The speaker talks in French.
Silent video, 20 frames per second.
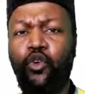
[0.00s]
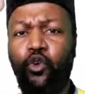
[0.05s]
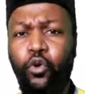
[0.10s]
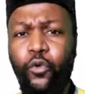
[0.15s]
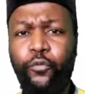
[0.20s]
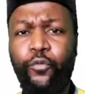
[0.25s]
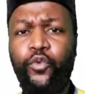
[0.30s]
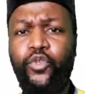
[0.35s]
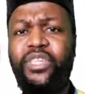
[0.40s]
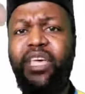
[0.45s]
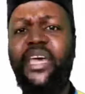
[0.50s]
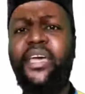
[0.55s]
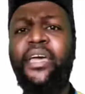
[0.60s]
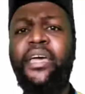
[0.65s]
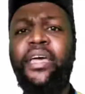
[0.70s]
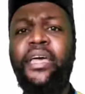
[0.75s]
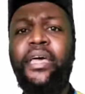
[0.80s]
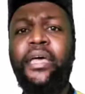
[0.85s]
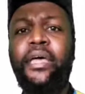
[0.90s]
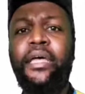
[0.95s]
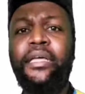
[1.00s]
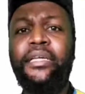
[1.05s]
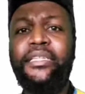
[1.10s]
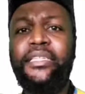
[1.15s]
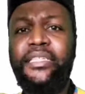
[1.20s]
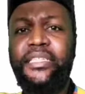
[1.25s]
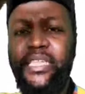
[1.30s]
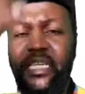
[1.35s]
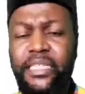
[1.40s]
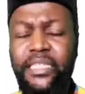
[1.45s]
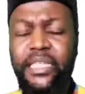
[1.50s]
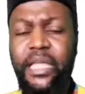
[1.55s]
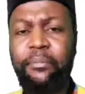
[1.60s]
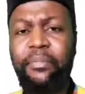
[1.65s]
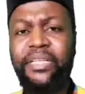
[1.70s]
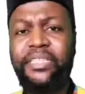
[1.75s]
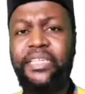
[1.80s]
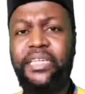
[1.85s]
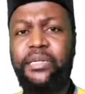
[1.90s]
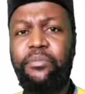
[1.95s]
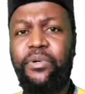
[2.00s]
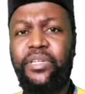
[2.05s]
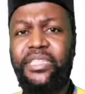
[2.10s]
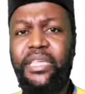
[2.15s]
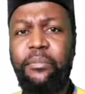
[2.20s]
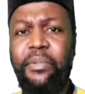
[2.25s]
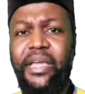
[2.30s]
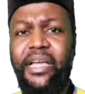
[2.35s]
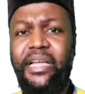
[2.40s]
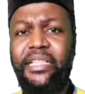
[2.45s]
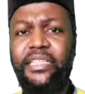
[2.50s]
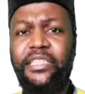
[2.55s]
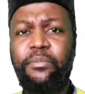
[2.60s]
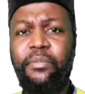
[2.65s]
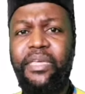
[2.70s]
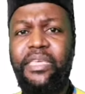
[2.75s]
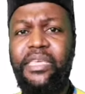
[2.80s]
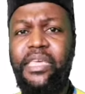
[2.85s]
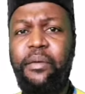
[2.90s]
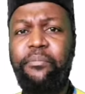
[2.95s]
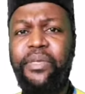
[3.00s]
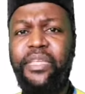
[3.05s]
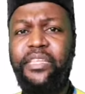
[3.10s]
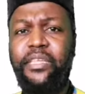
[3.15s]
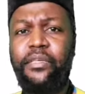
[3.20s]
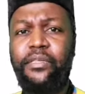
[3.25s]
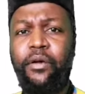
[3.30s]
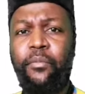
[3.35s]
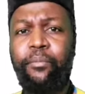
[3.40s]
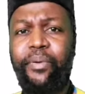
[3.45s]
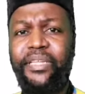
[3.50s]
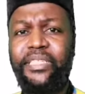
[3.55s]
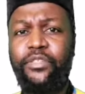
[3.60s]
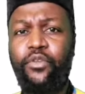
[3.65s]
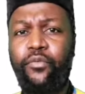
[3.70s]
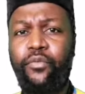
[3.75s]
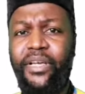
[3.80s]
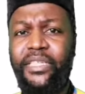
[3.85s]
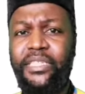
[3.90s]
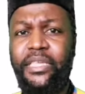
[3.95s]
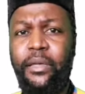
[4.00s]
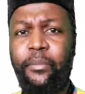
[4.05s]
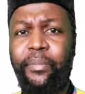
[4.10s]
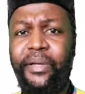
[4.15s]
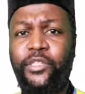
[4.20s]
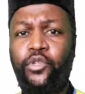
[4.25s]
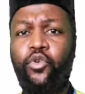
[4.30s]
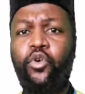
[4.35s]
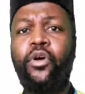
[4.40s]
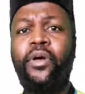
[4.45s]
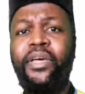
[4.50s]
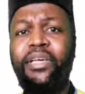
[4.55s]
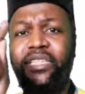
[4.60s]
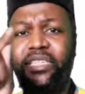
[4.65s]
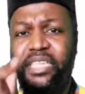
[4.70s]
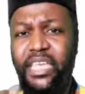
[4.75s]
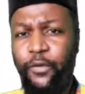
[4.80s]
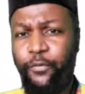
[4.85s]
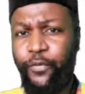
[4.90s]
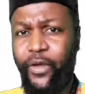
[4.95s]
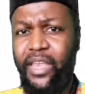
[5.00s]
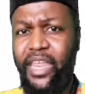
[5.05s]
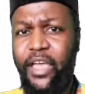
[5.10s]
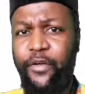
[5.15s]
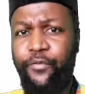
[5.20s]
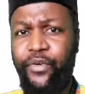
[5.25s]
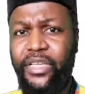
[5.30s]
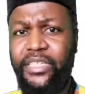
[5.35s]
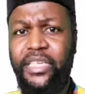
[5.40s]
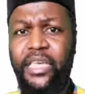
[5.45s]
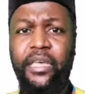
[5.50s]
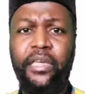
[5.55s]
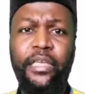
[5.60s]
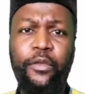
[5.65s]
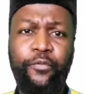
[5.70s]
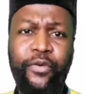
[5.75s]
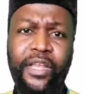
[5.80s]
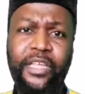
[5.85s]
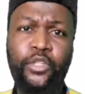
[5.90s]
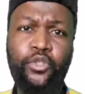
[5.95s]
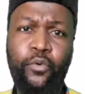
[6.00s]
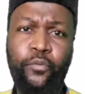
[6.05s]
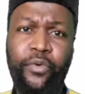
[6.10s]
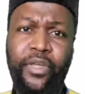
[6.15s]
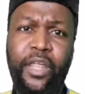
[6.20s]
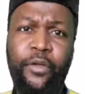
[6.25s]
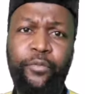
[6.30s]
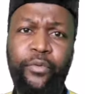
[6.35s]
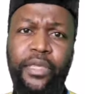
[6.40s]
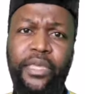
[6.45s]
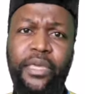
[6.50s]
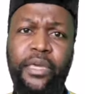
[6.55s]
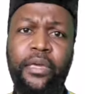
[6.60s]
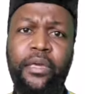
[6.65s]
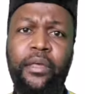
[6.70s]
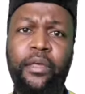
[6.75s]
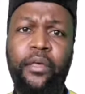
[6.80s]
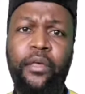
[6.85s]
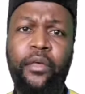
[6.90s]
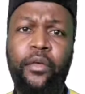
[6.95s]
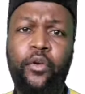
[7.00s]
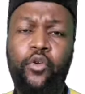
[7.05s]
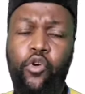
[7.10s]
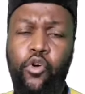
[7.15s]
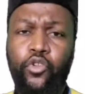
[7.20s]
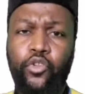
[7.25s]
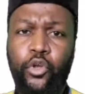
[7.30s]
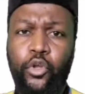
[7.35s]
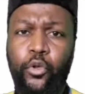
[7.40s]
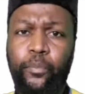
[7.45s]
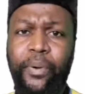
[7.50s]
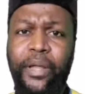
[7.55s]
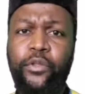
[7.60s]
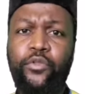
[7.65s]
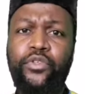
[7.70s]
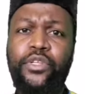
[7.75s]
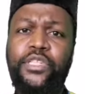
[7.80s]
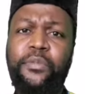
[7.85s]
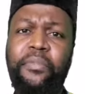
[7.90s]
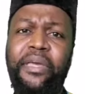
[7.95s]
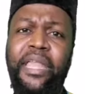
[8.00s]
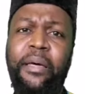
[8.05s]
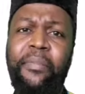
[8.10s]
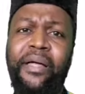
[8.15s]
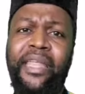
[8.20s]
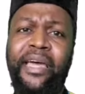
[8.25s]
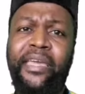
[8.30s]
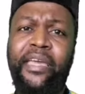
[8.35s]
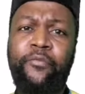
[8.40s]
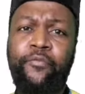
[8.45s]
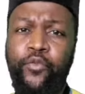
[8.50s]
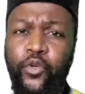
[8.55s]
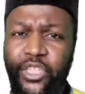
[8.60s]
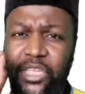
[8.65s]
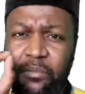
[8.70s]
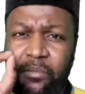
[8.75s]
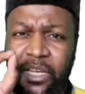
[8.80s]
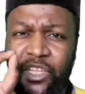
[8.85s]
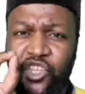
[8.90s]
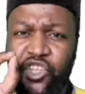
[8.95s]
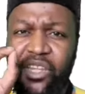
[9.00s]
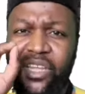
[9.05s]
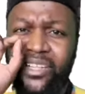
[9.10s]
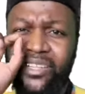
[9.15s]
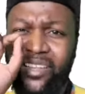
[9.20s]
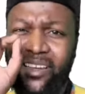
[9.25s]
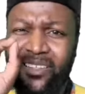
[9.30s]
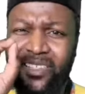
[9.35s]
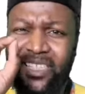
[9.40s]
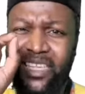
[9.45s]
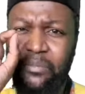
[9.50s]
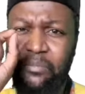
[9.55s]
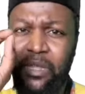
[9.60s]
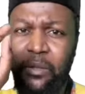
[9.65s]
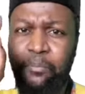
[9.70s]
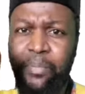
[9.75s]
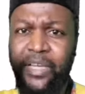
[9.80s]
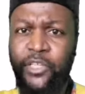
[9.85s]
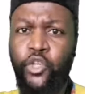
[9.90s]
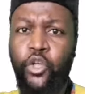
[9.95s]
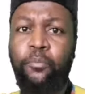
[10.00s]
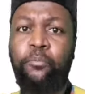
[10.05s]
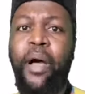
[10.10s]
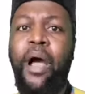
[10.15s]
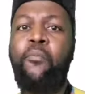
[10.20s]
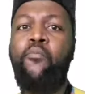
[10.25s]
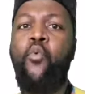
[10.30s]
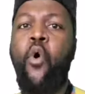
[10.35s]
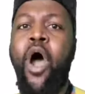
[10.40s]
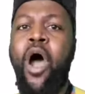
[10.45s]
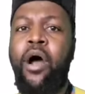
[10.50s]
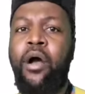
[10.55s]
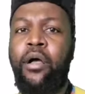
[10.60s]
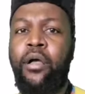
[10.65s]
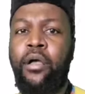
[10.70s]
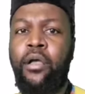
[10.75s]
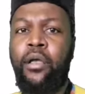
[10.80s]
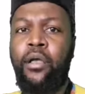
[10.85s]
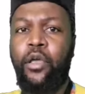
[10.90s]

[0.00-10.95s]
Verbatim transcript: refusait systématiquement ces mécanismes qui est mis en place de vaccins. Parce que s'il fallait un vaccin, il fallait sauver l'Afrique contre le paludisme et la malaria. Vous imaginez 6 000 personnes par mois.